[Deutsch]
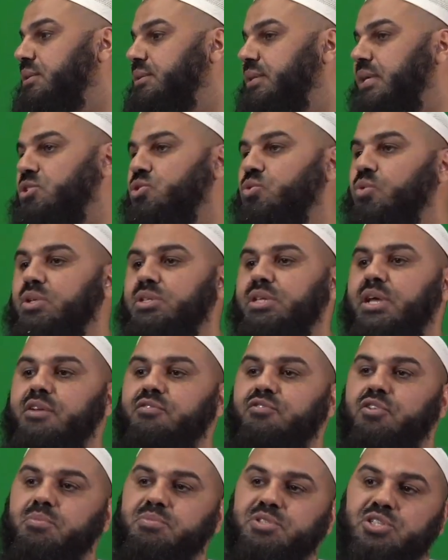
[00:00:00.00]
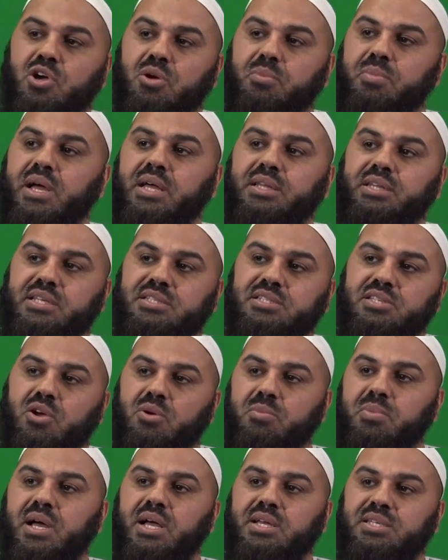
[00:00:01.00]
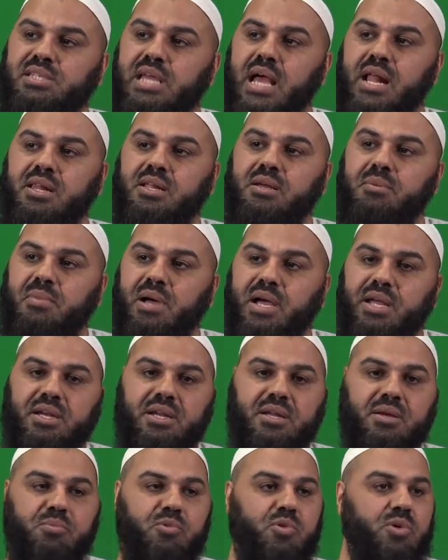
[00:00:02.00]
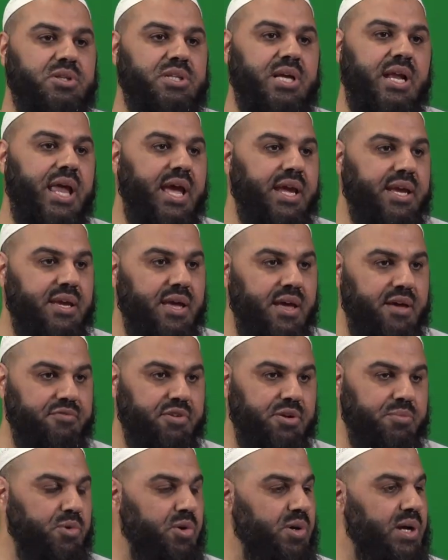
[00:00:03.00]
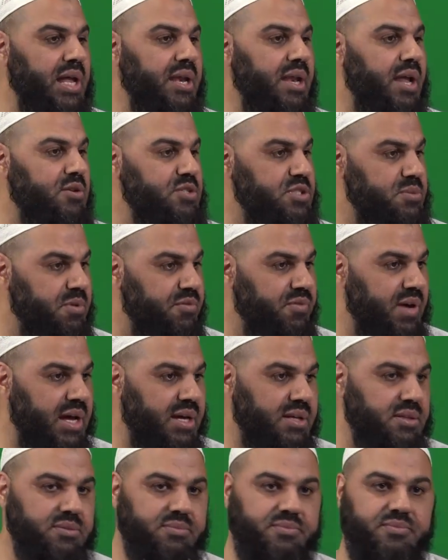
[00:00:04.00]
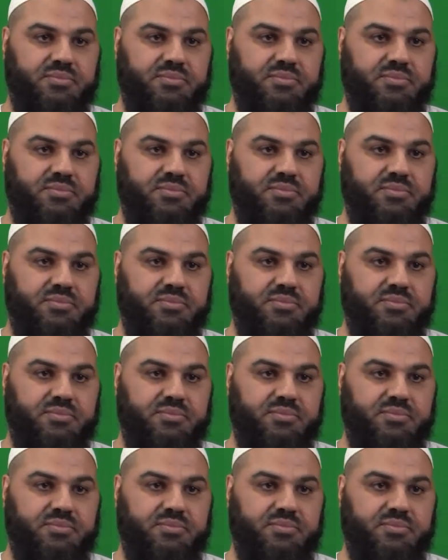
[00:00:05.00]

das Urteil vom Zauberer. Der Zauberer ist allgemein im Urteil ein Käfer. Möge Allah uns bewahren.